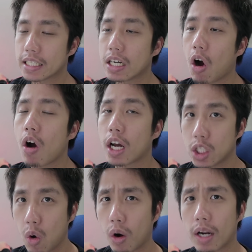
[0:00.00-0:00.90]
เจอห้องก
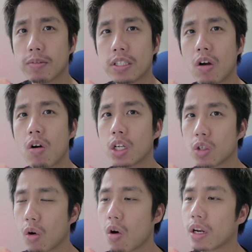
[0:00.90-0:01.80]
ระจกนะซึ่งห้องก
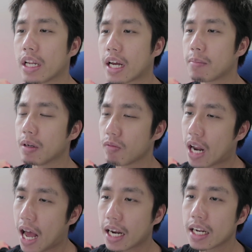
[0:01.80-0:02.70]
ระจกห้องนี้นะครับเหมือน
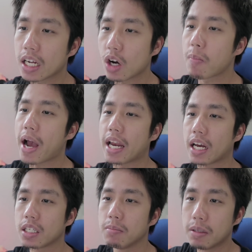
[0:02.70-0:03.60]
เวลาถ้าเดินเข้าไป
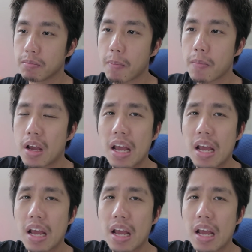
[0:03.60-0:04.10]
เนี่ยก็จะเหมือนแบบ